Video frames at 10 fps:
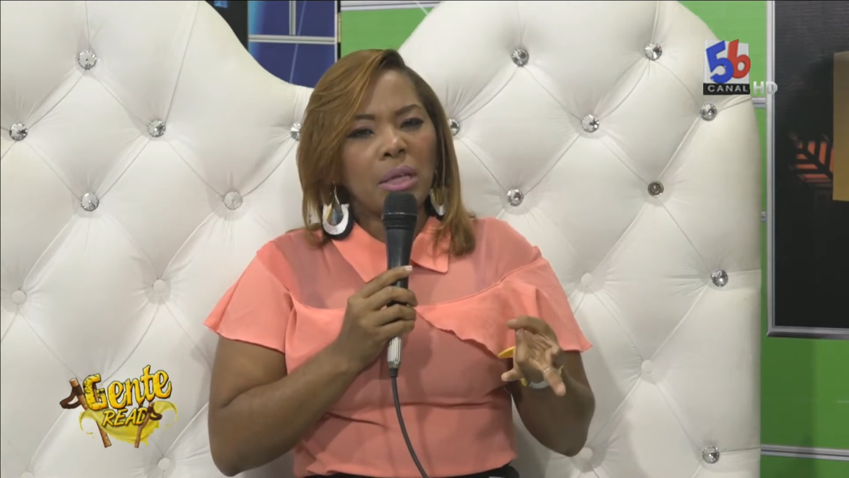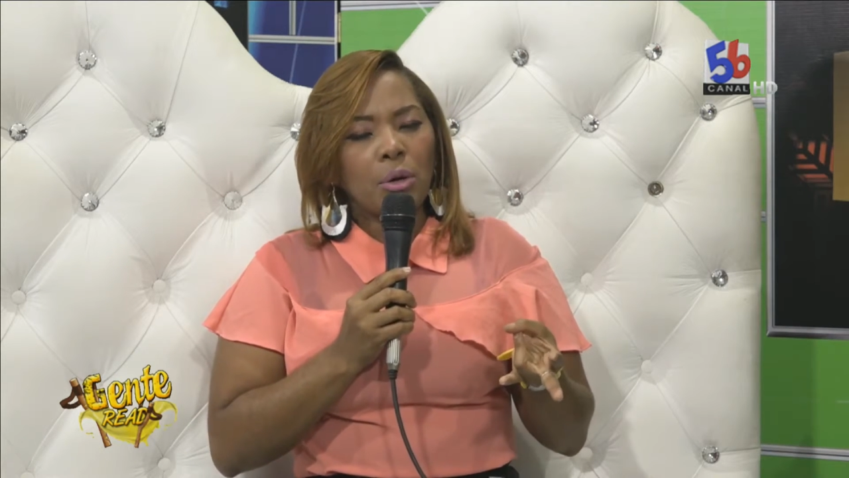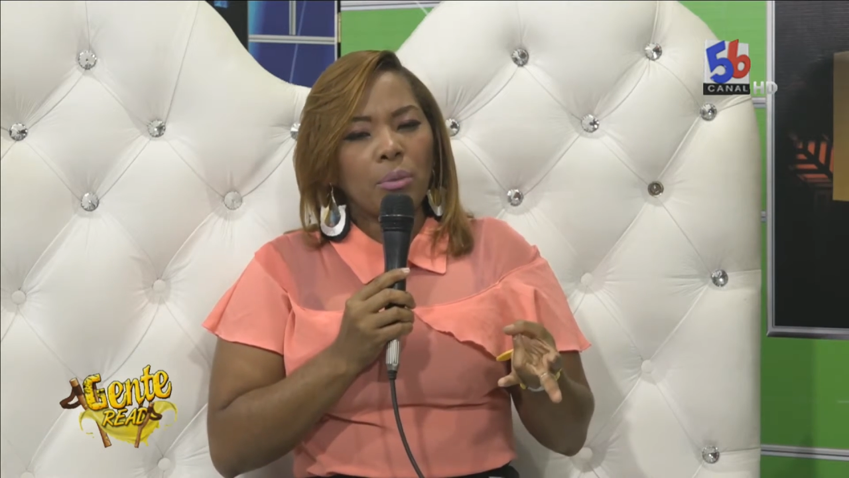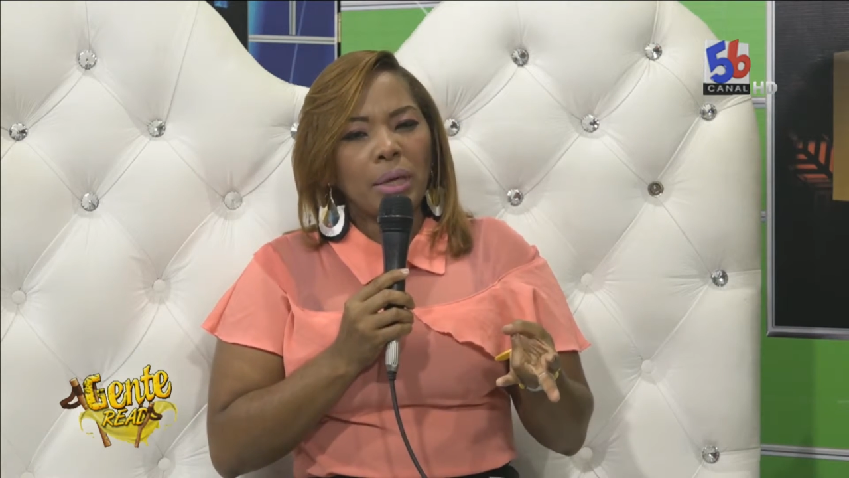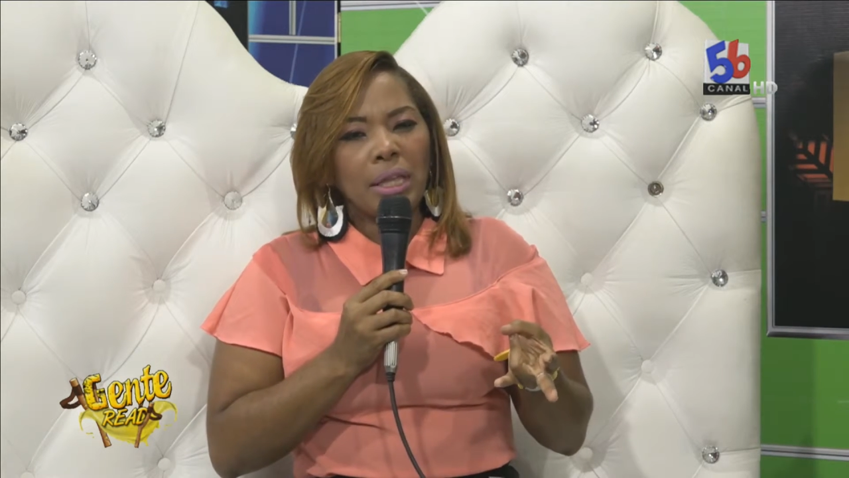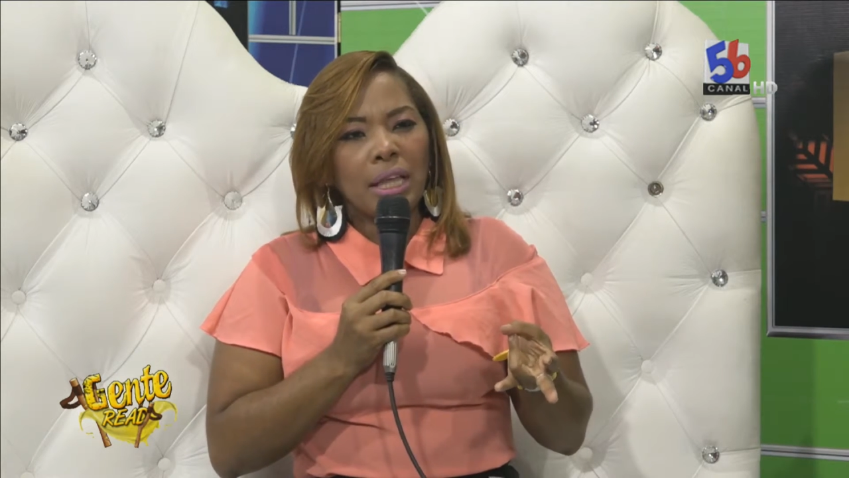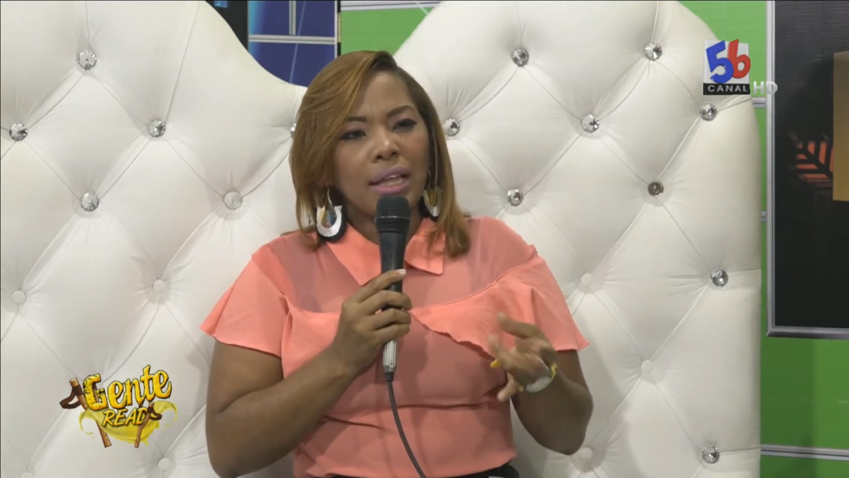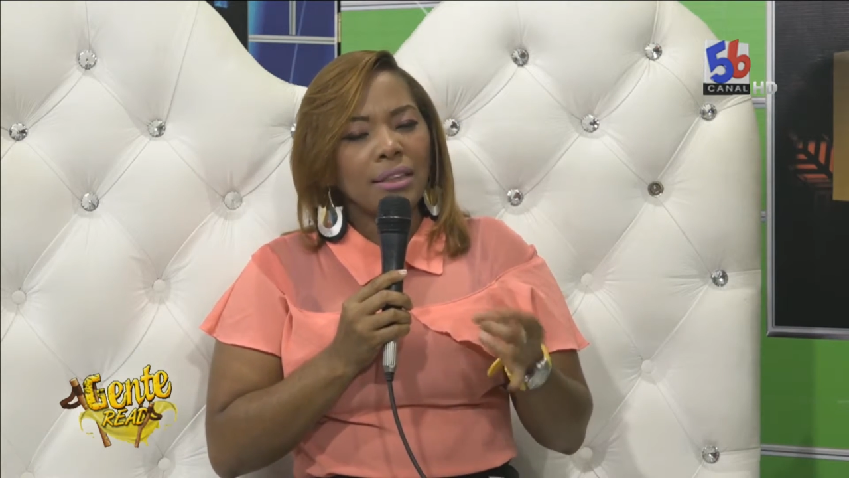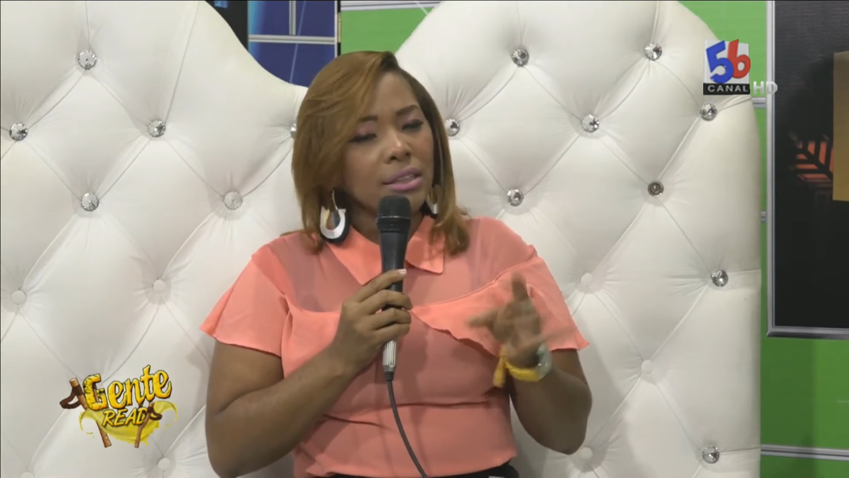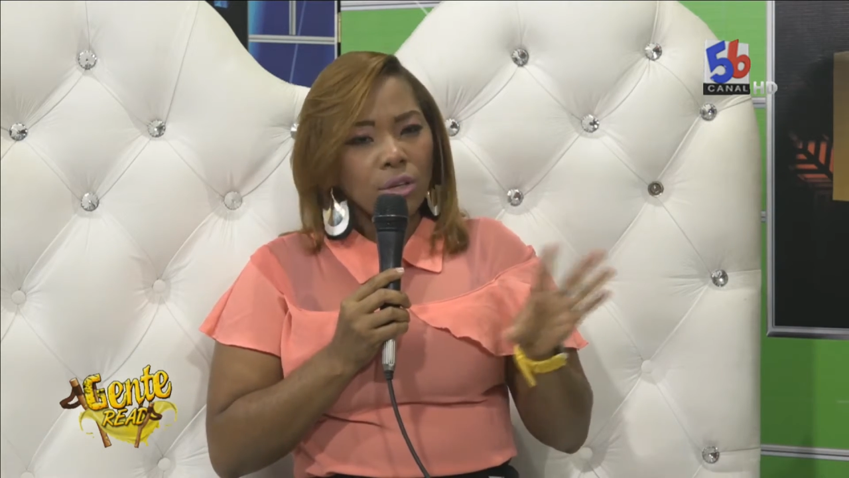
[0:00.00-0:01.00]
de
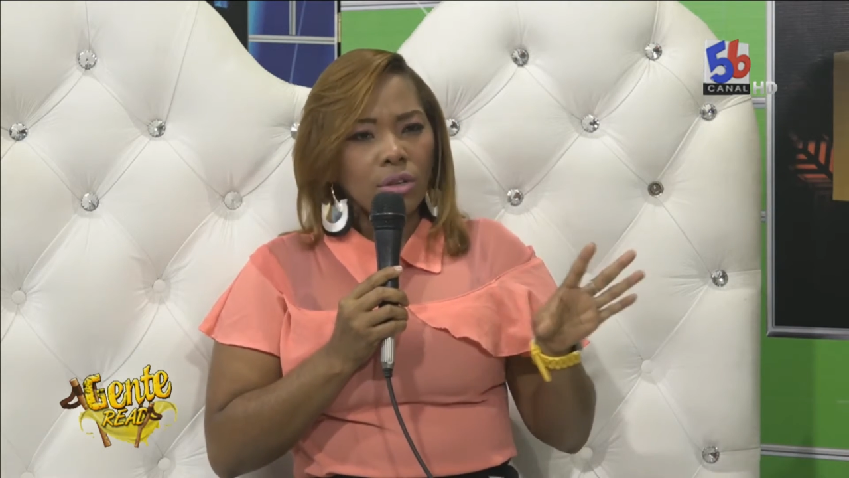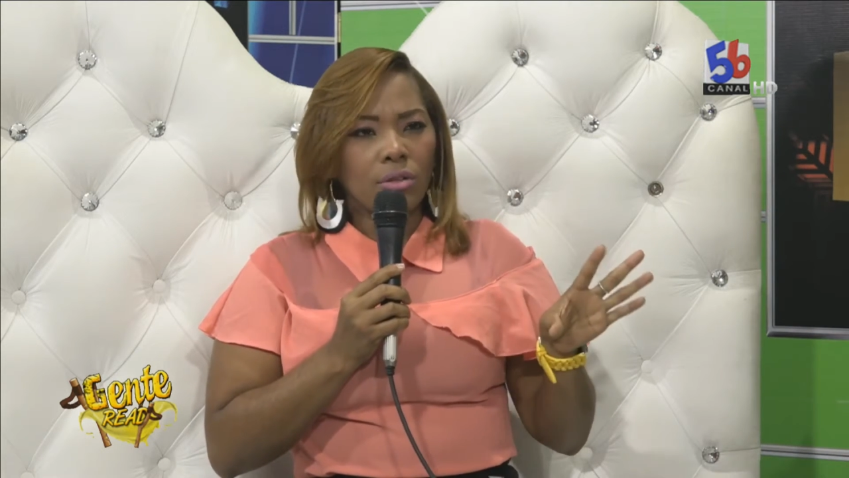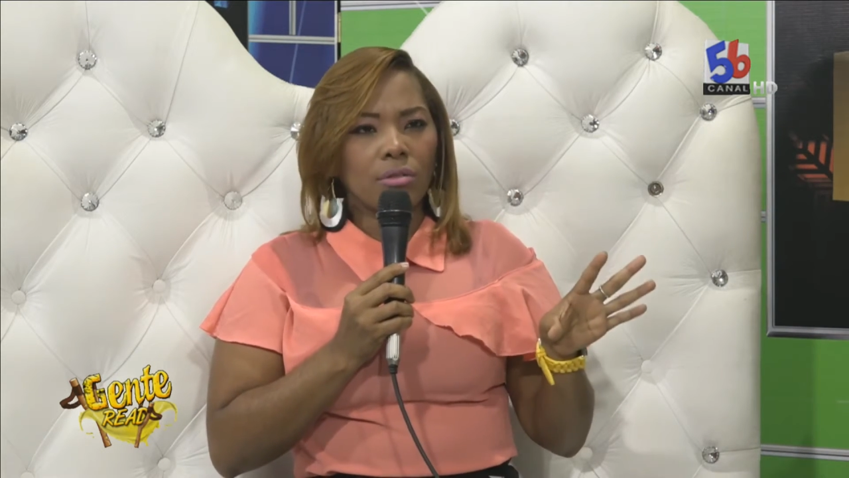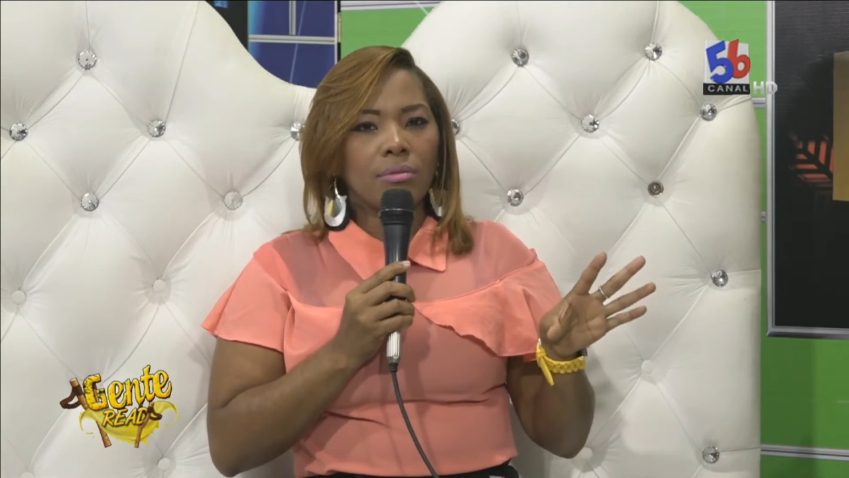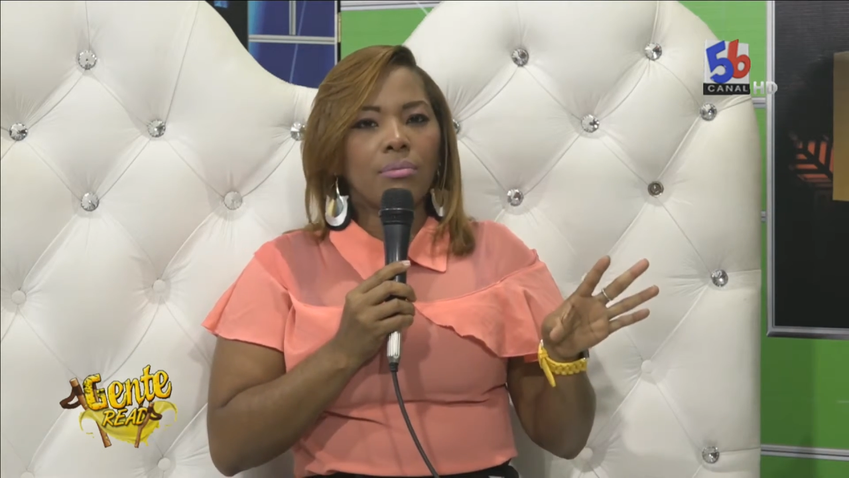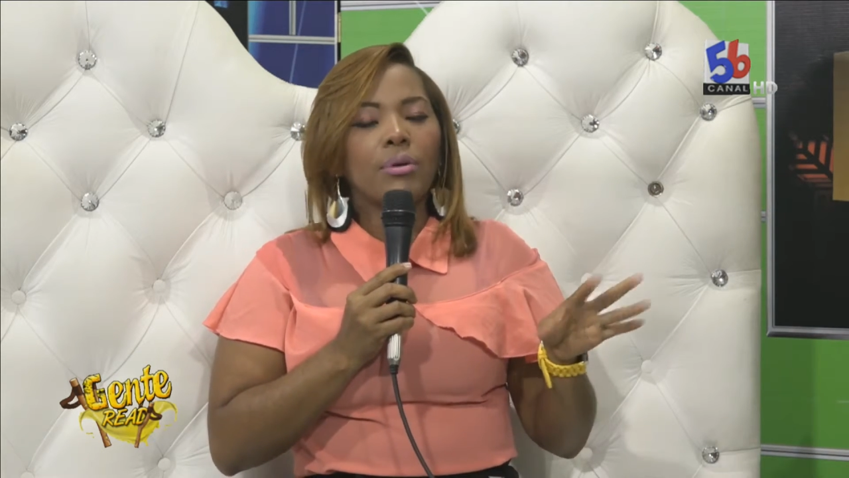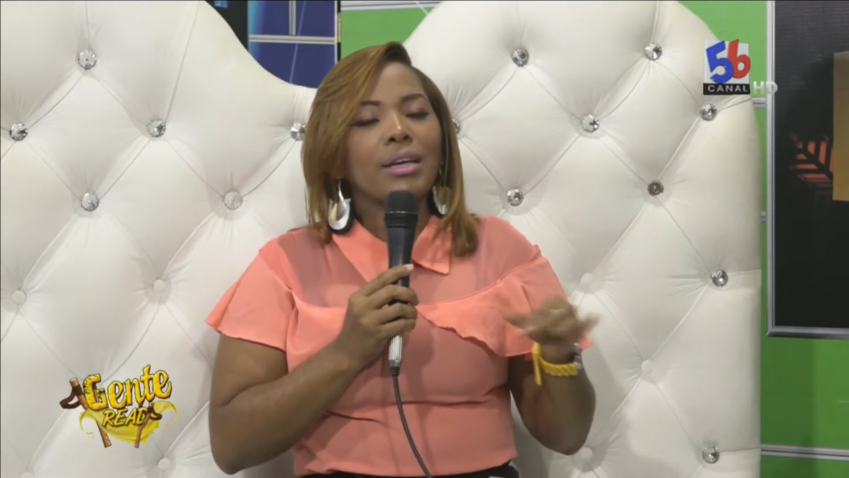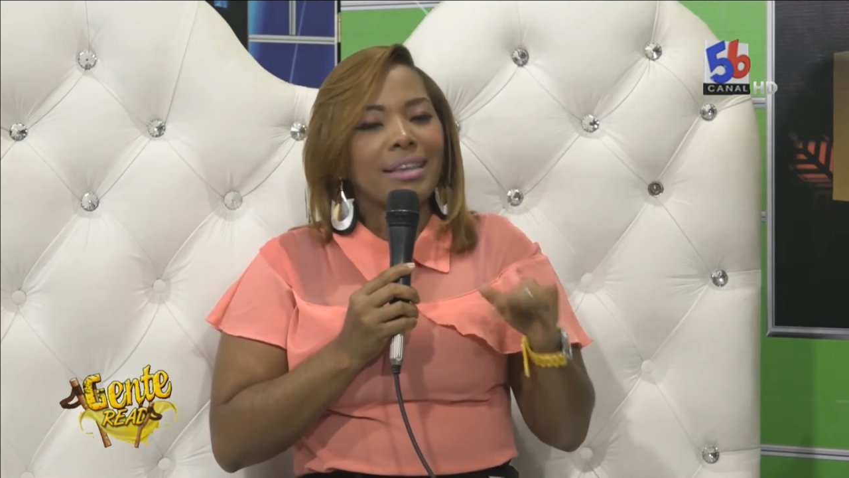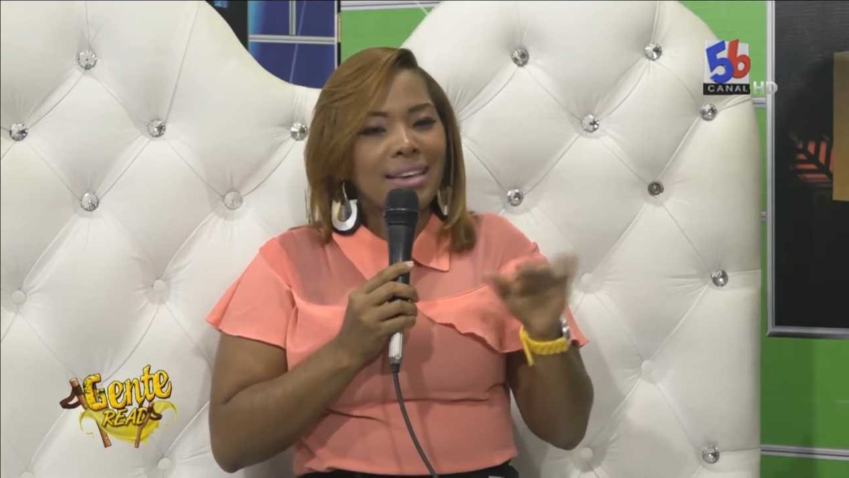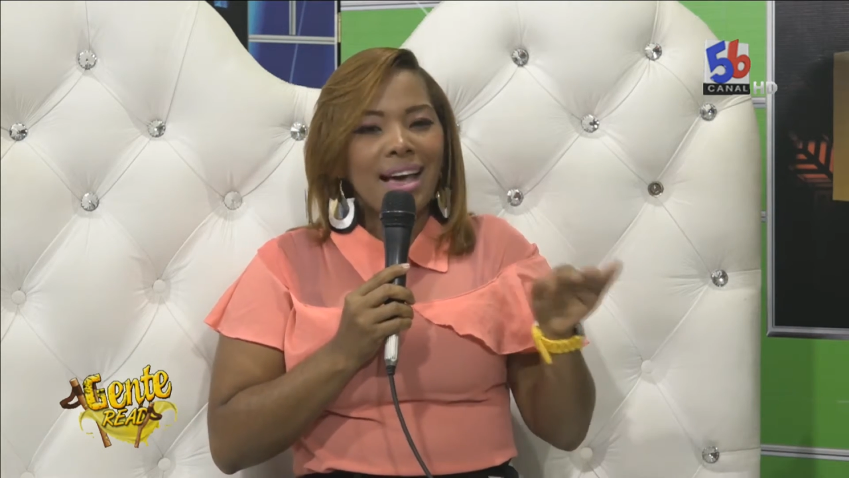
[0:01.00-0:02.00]
comida, de todo,
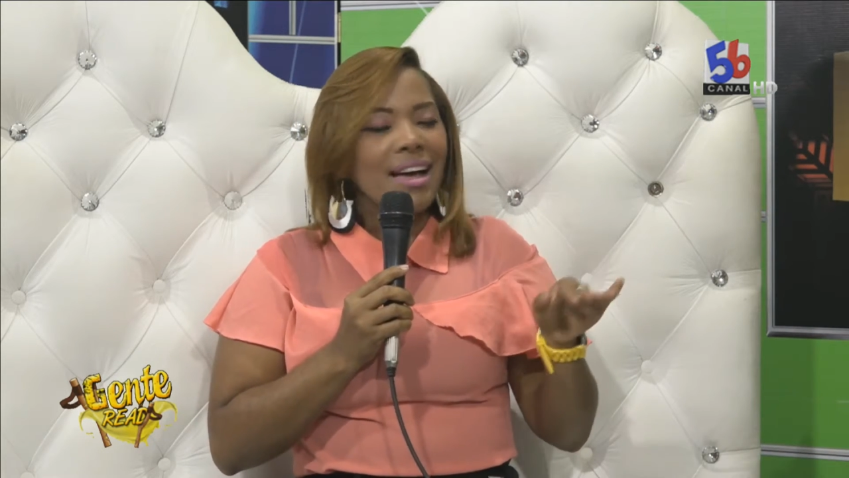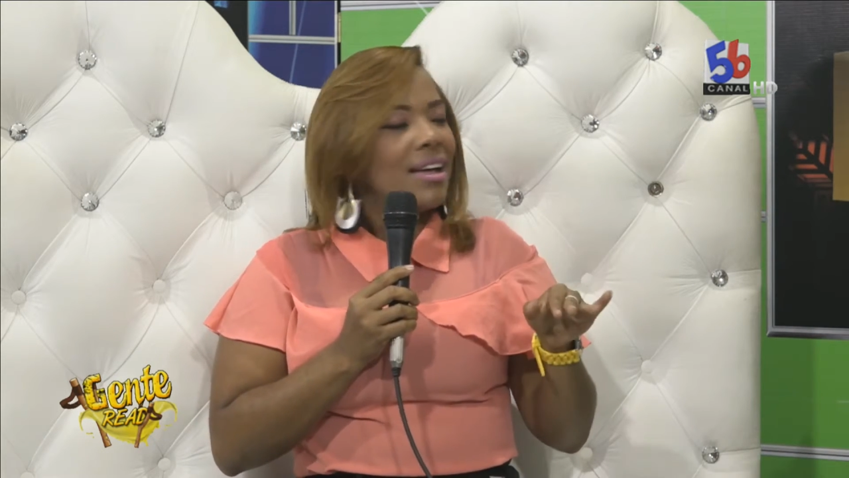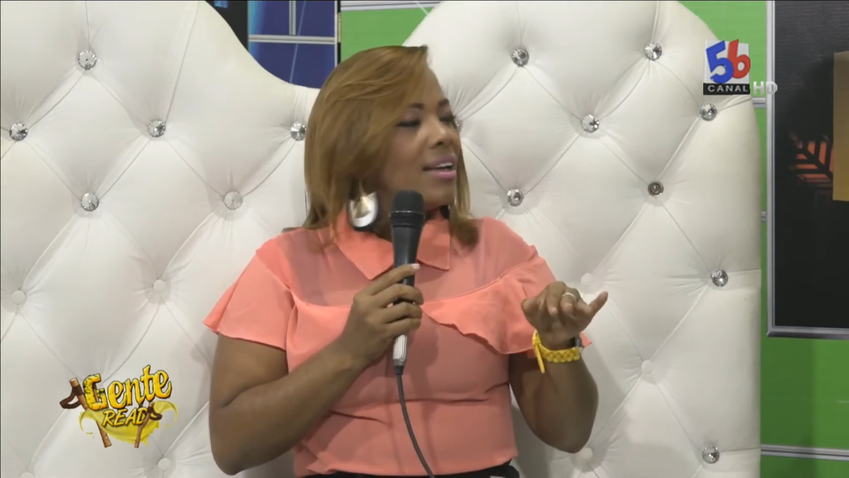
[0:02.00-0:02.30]
porque ya,